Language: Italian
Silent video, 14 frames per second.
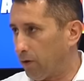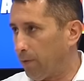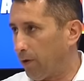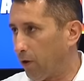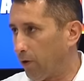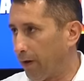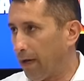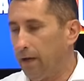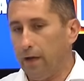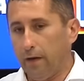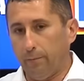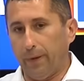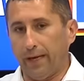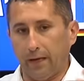di manovra
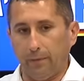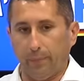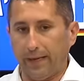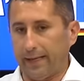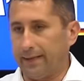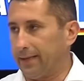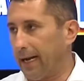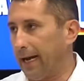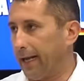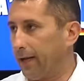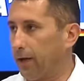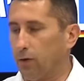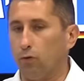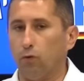per, per,
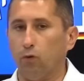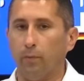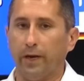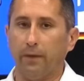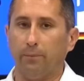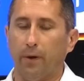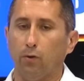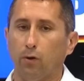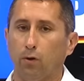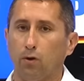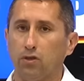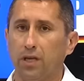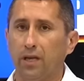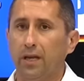entrare con numeri
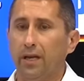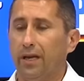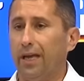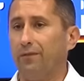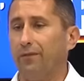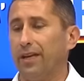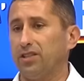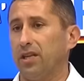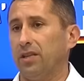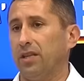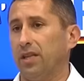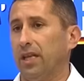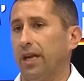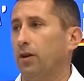paurosi e invece
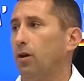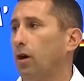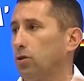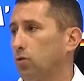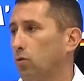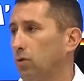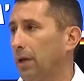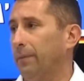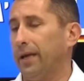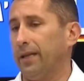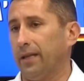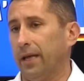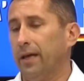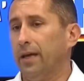di dire no
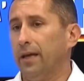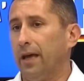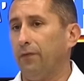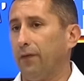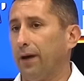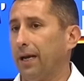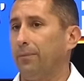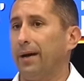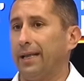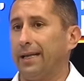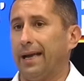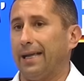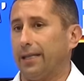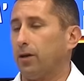assolutamente e fare le
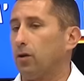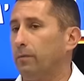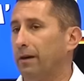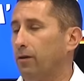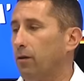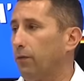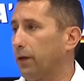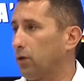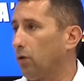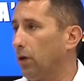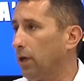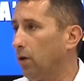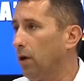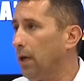barricate come avevo fatto
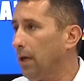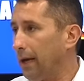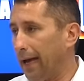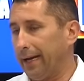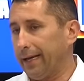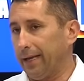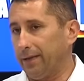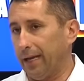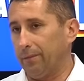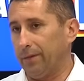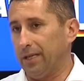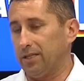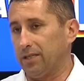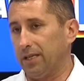io anche in
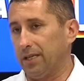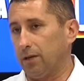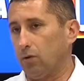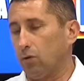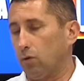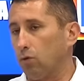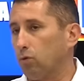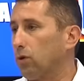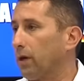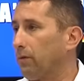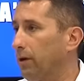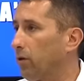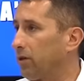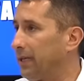termini di sindaco con tutte
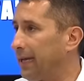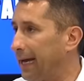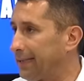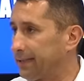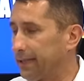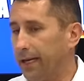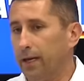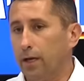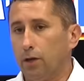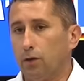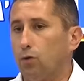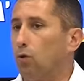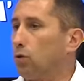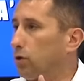quelle ordinanze
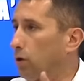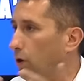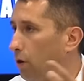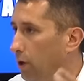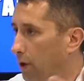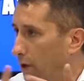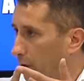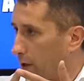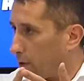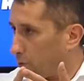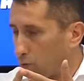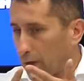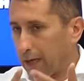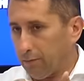contro eh,
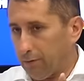tutta la